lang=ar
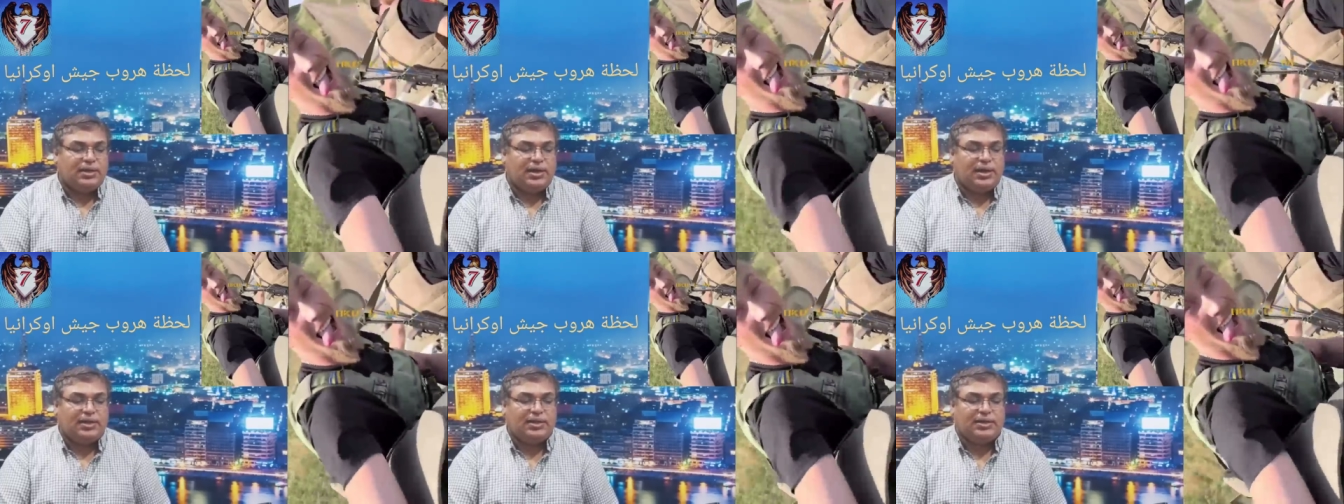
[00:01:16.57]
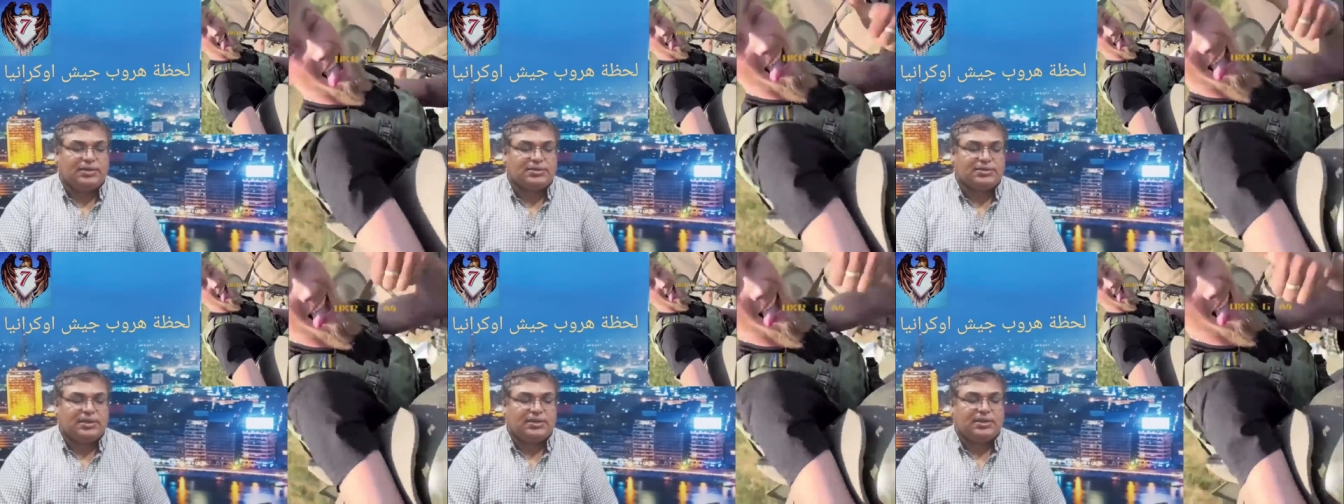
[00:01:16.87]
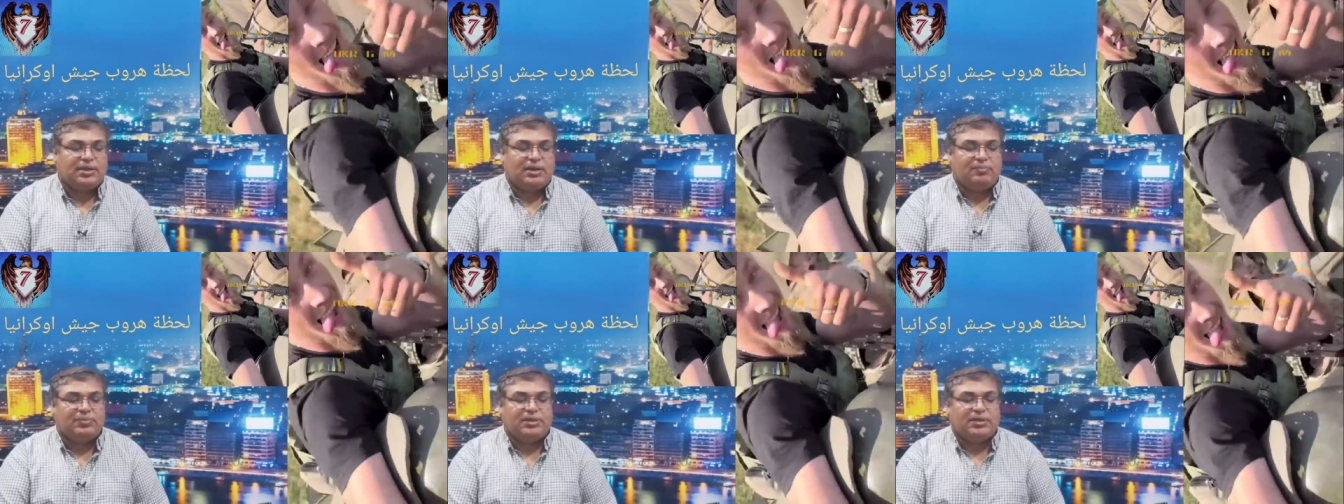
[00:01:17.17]

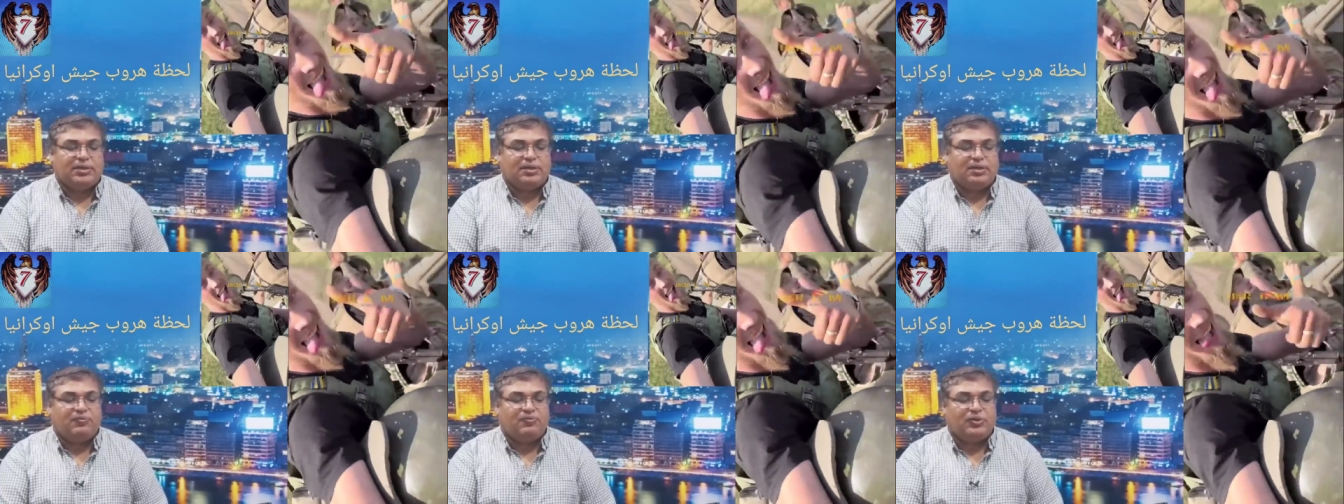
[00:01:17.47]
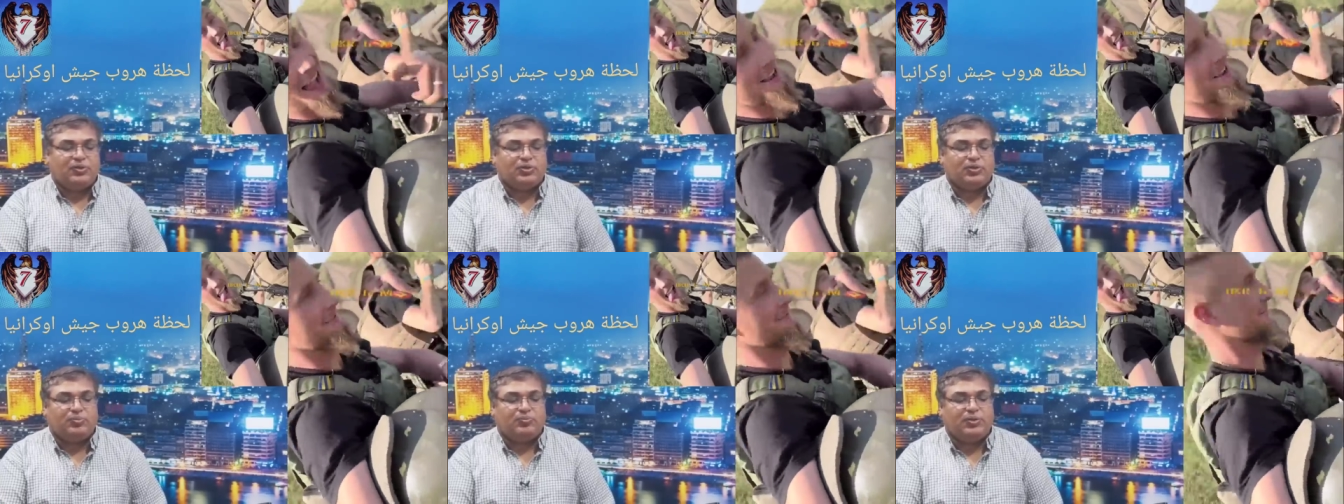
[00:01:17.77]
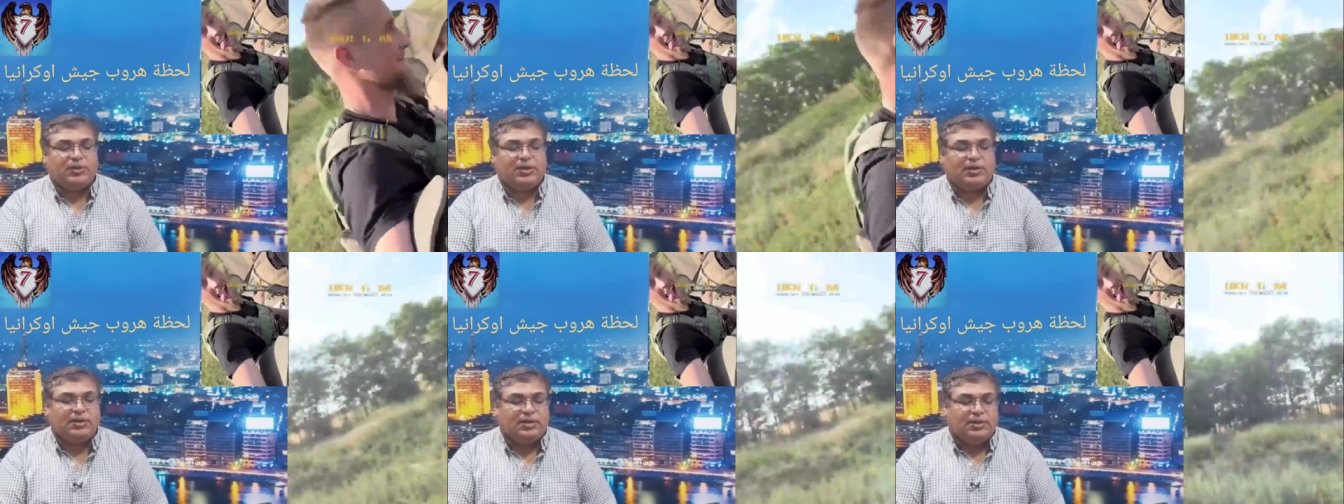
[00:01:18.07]
العسكري الأمريكي في
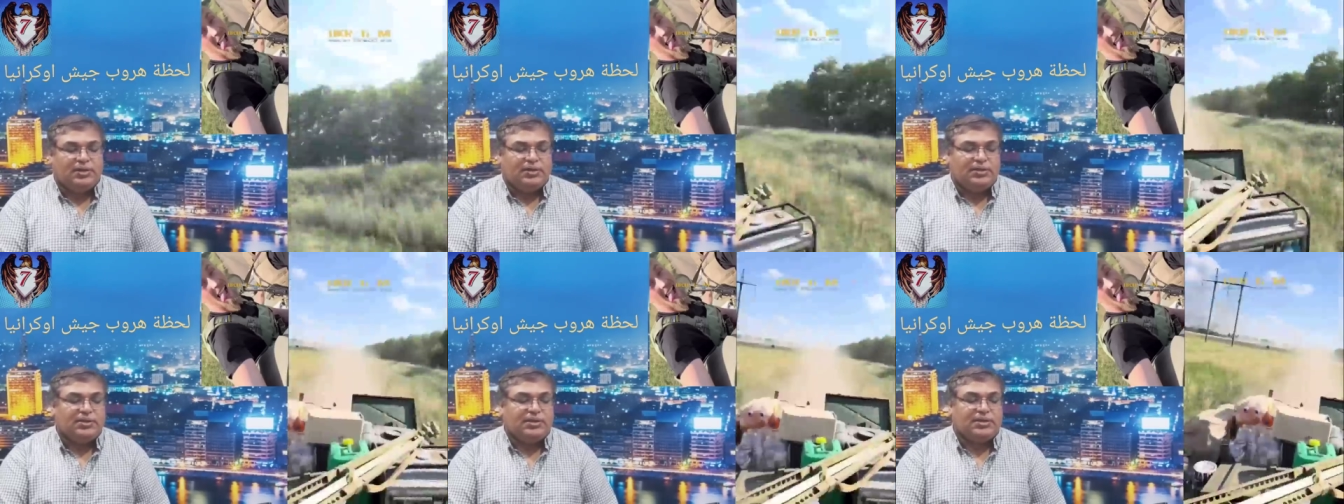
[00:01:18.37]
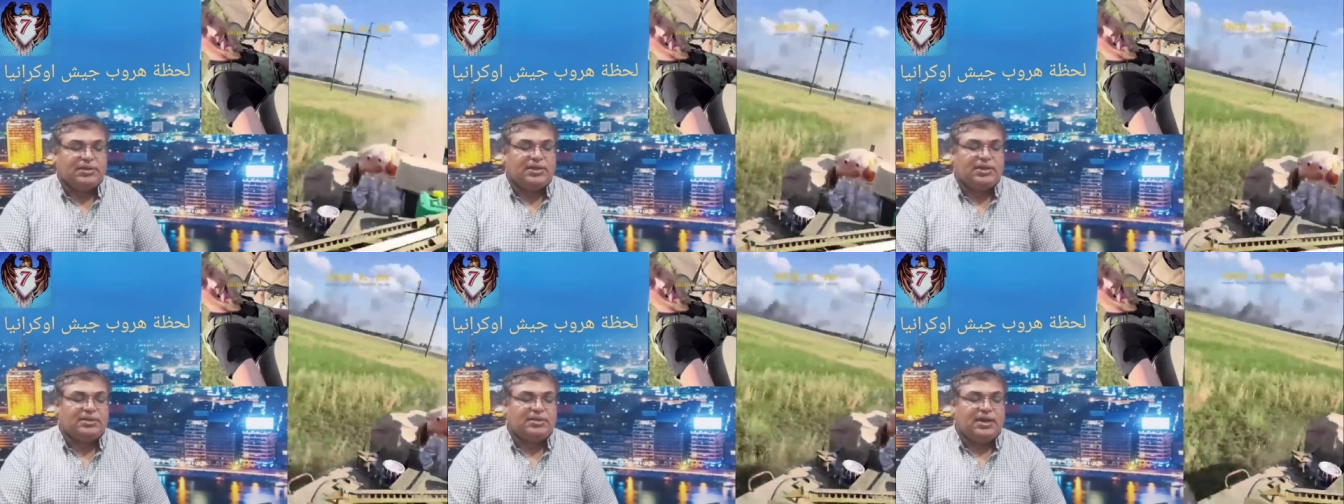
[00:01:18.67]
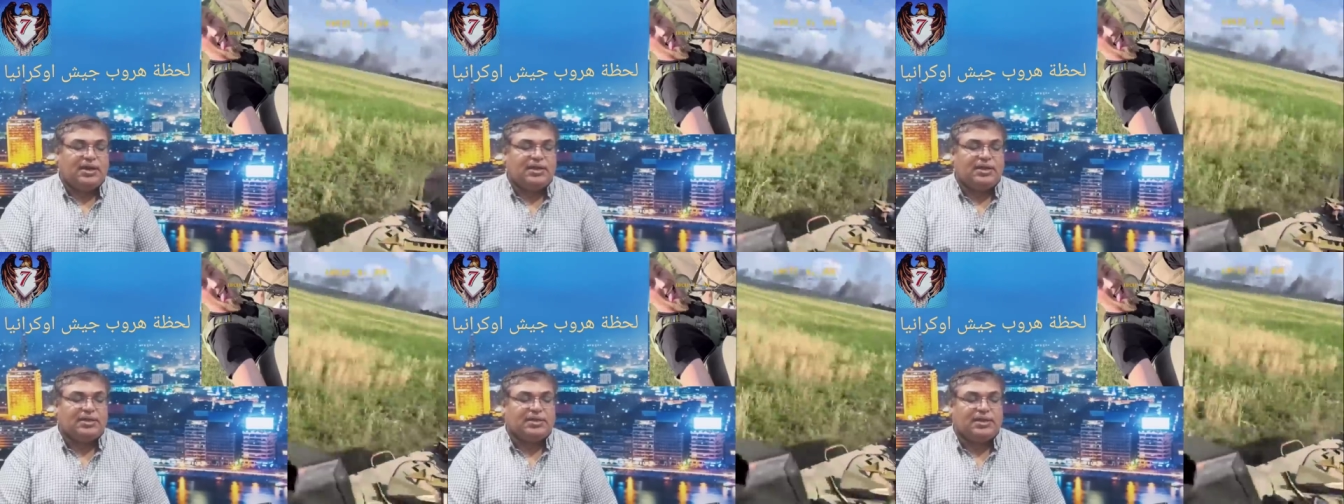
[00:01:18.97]
أوروبا للرد
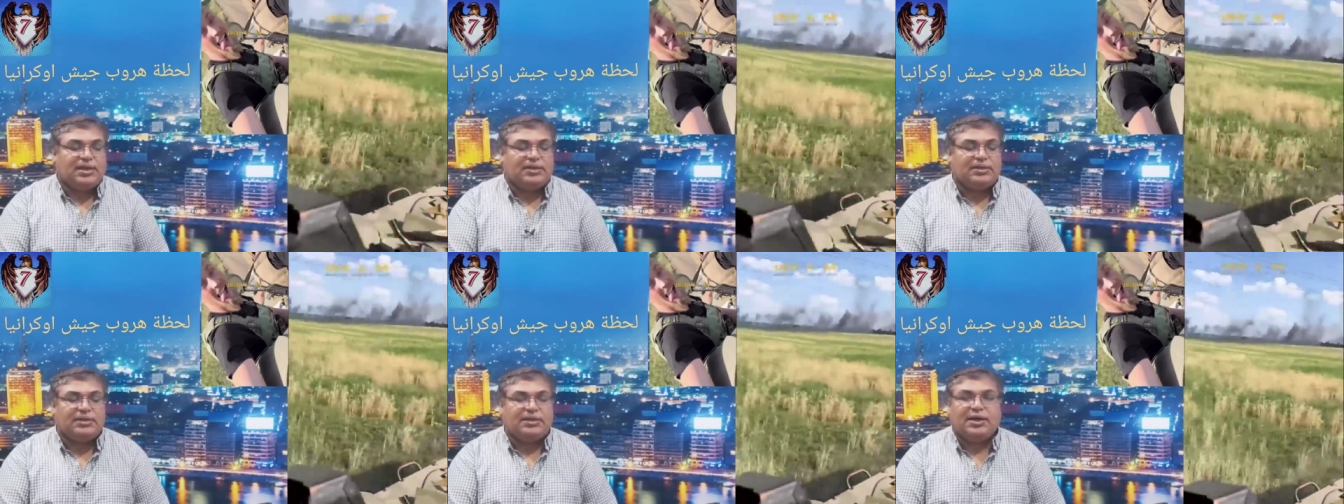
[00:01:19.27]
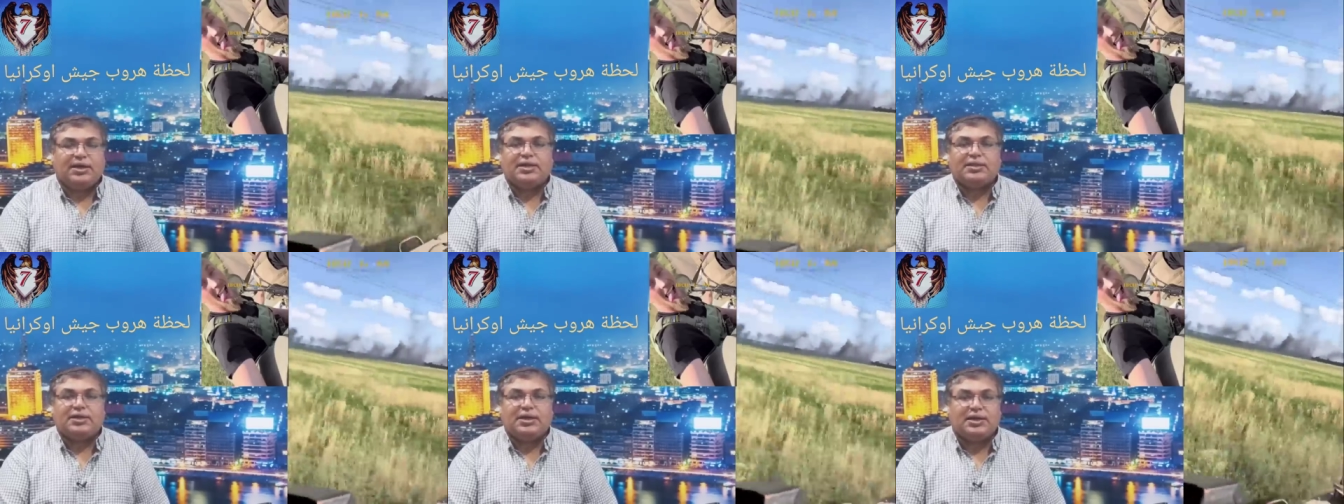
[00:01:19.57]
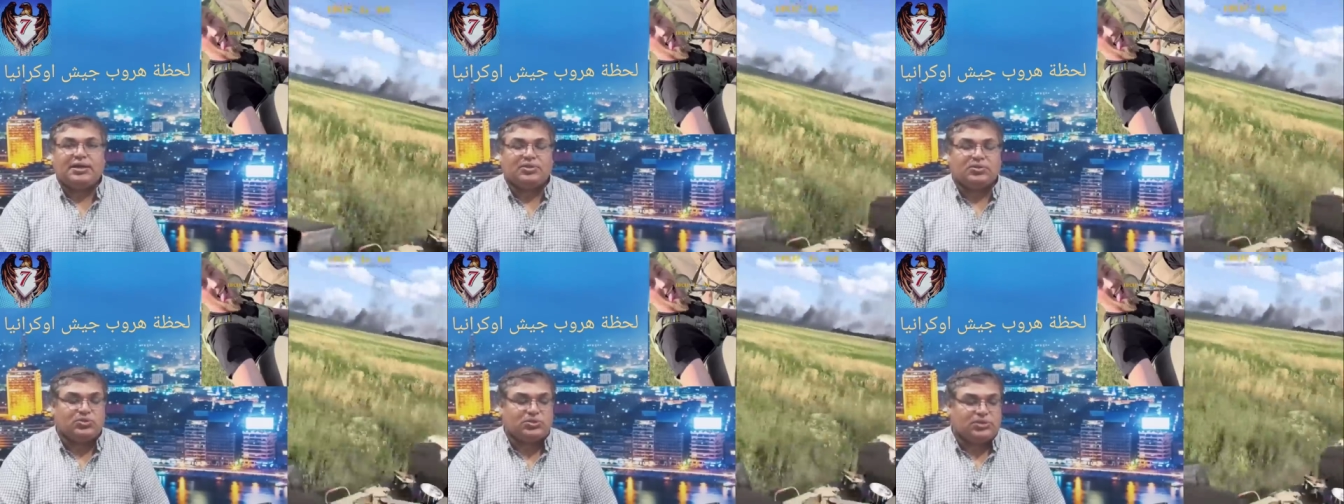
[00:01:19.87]
على التهديدات
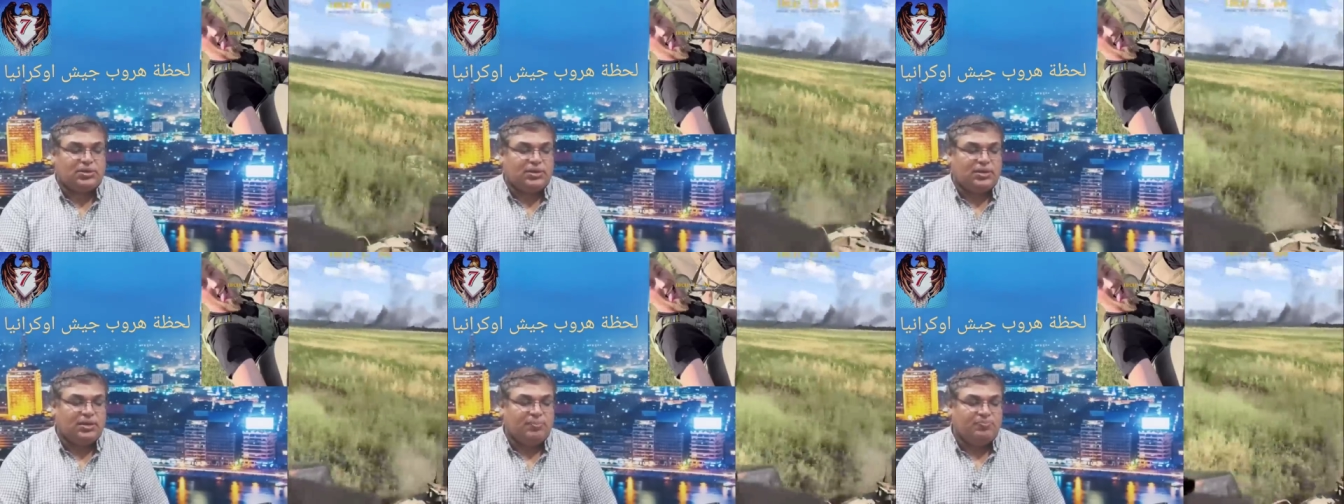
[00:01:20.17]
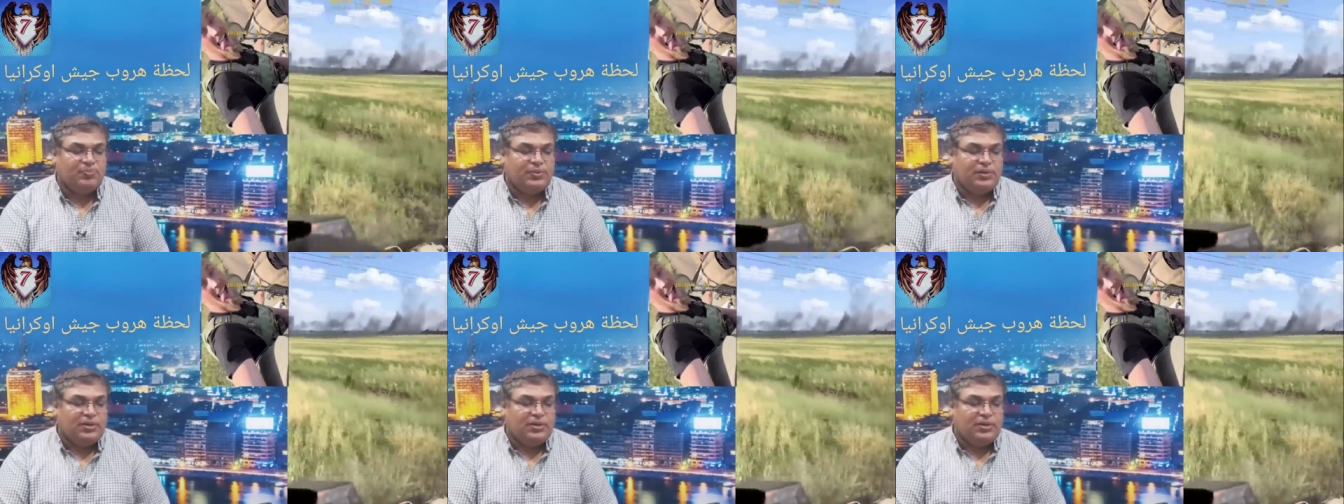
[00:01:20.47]
الروسية